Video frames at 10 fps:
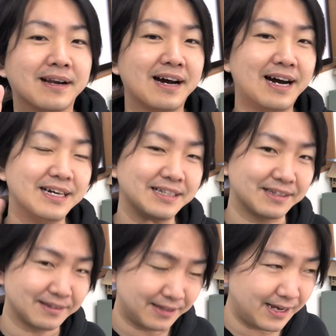ら入っ
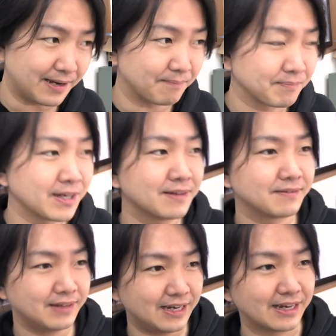て
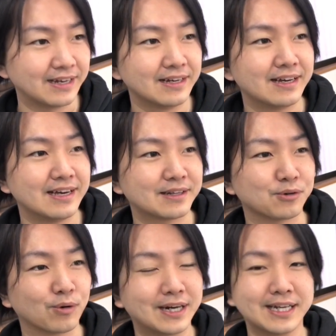でえー
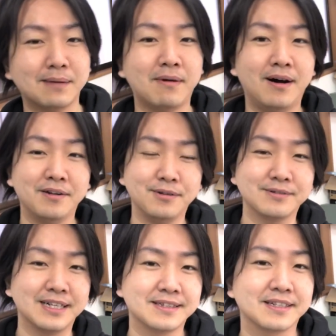と、お金が回るよう
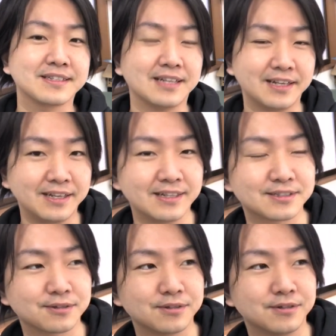になってきたり
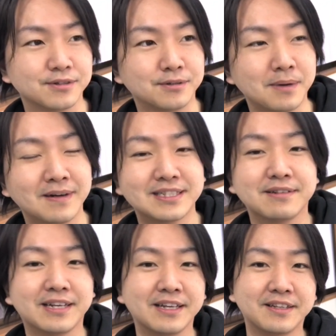その回せ
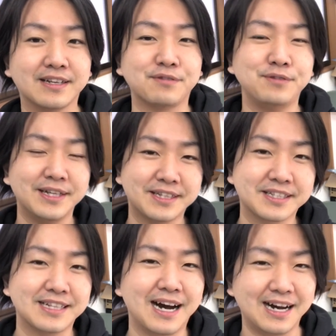る現金が増えて
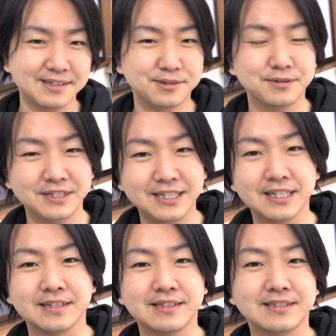きた後
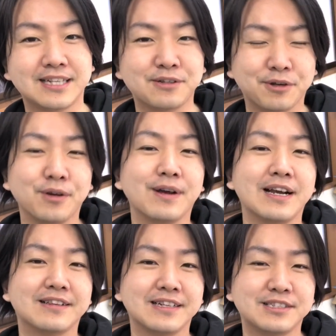にせどりをや
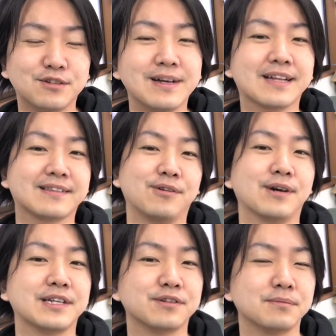りたい人はやった方
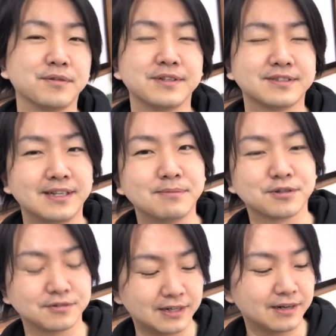がいいと思うんですよね
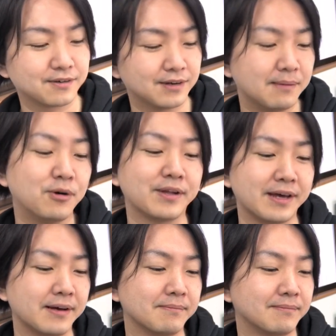僕はこれはもう
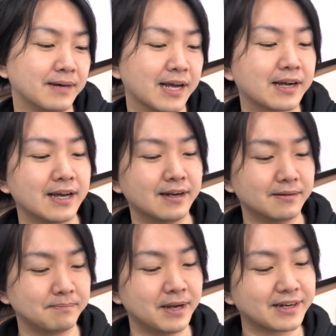ね毎回
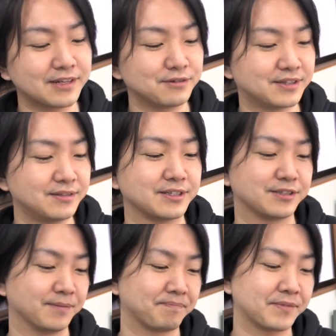毎回言ってるんで
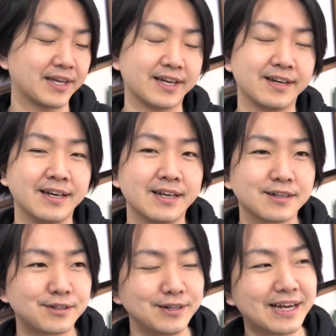すよで
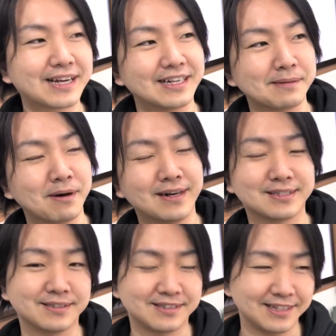クレカで回
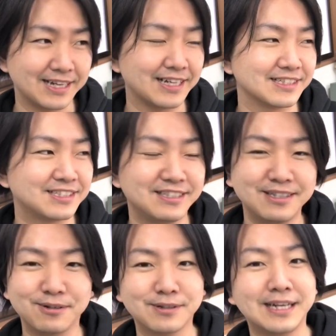すってねし
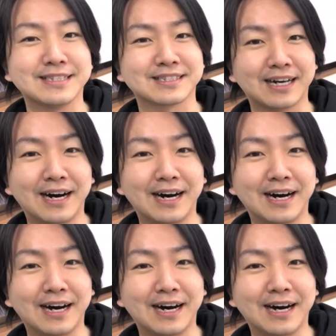んどくないですか